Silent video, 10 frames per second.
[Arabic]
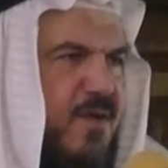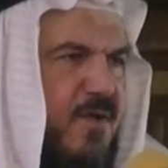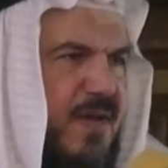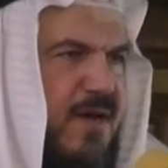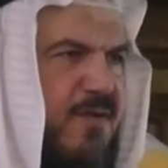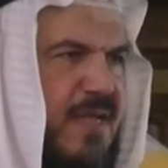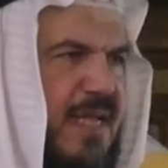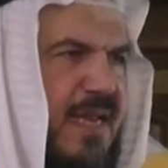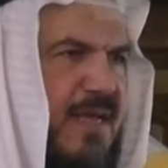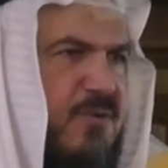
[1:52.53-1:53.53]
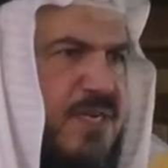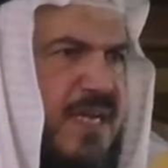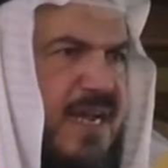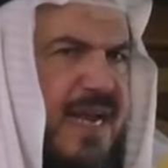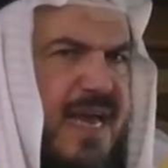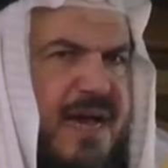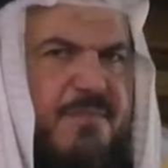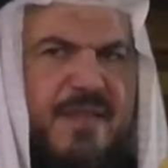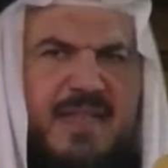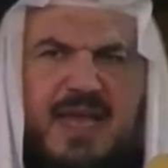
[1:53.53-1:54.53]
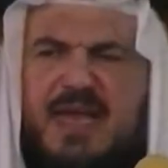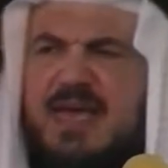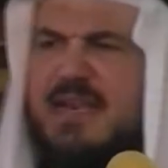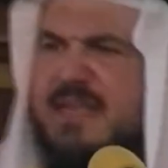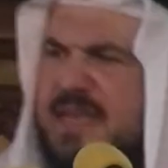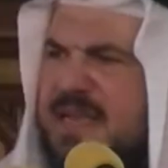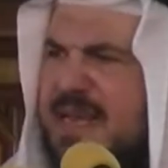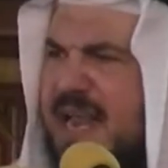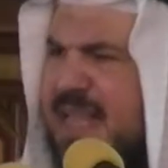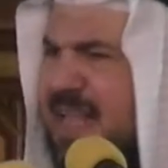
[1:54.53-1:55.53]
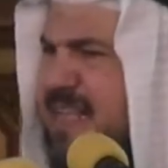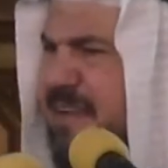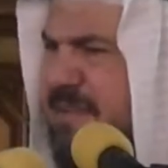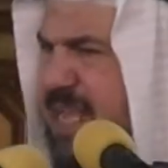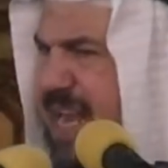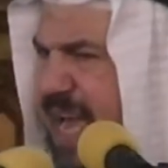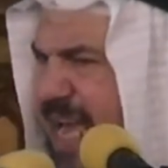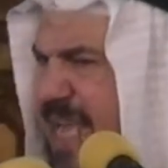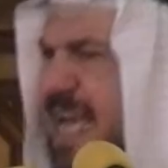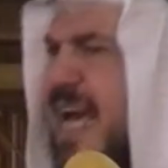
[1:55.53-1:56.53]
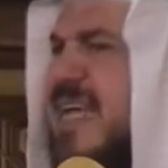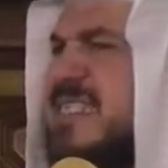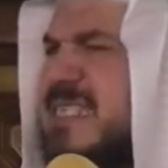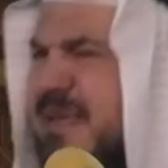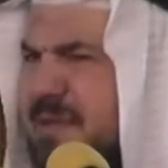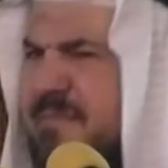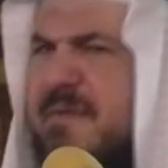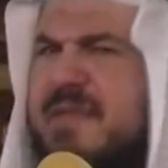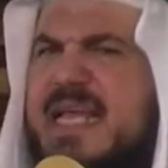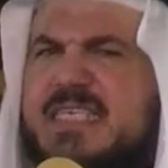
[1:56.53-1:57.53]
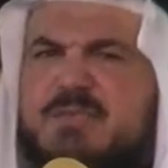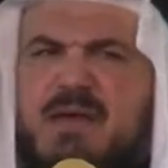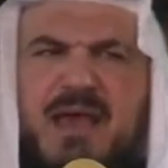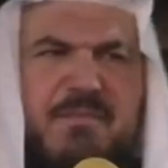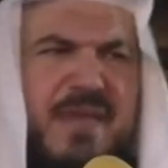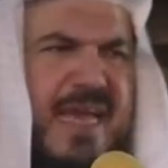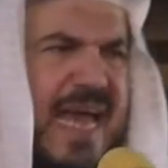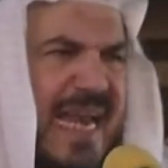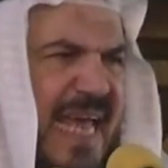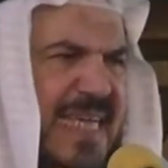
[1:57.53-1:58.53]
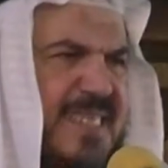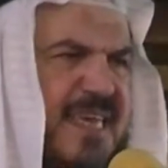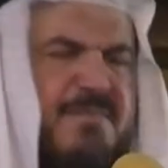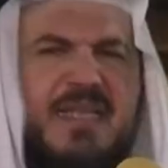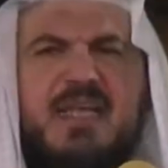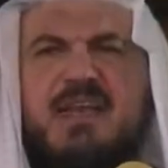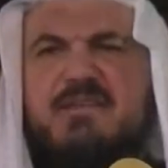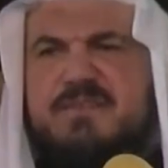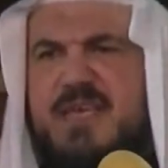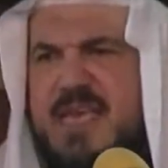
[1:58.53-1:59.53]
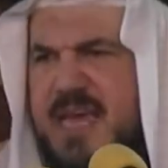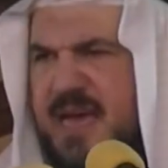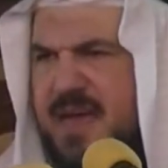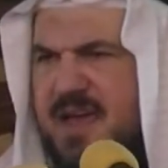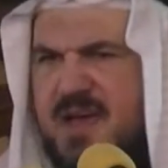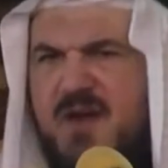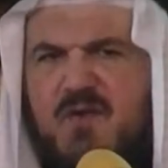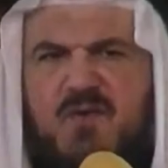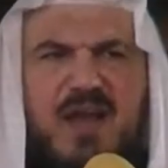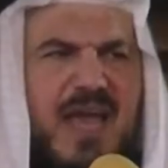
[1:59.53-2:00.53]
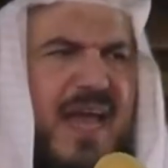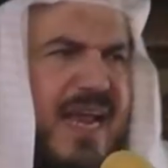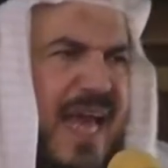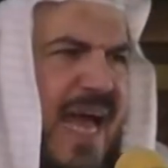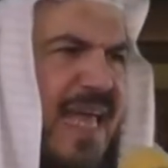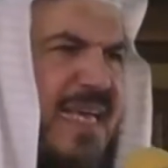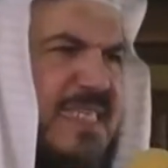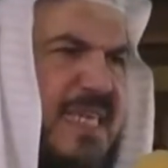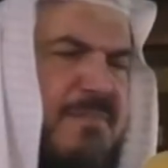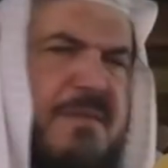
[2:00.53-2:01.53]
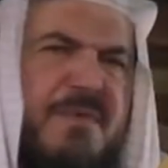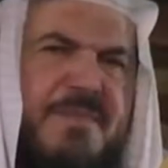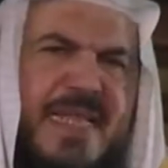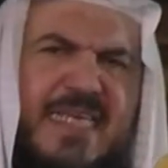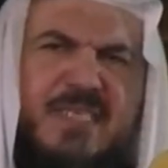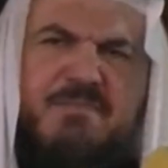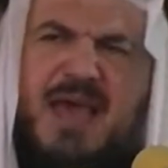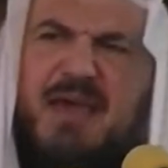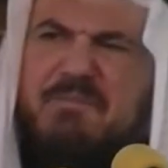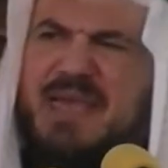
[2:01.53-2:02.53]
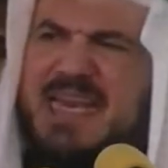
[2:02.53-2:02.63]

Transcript: هنا أريد أن أشير إلى أمر آخر لا نلتفت إلى أي سبب من أسباب الهزيمة النفسية ولا إلى أي سبب من أسباب